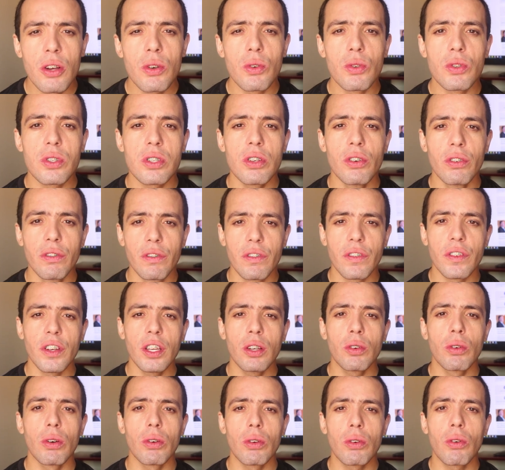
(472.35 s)
o seu
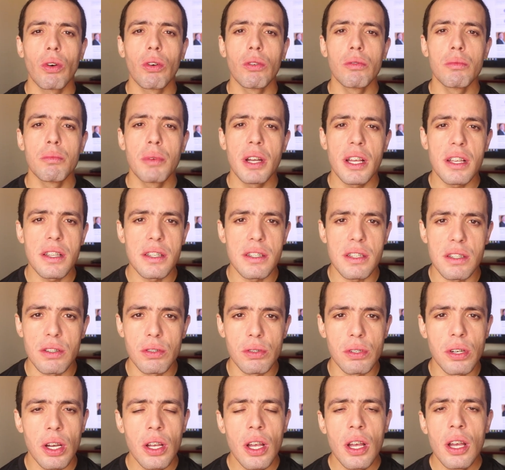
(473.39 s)
vínculo com o
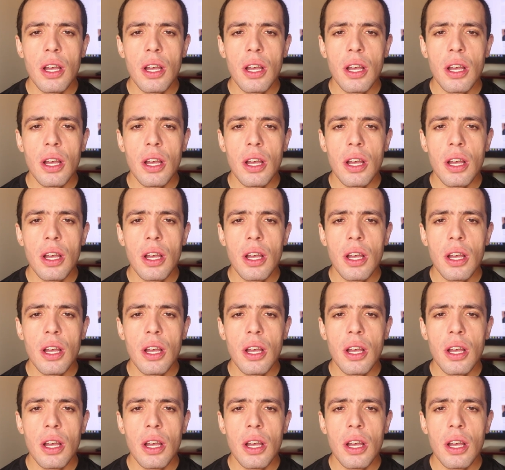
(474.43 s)
Brasil.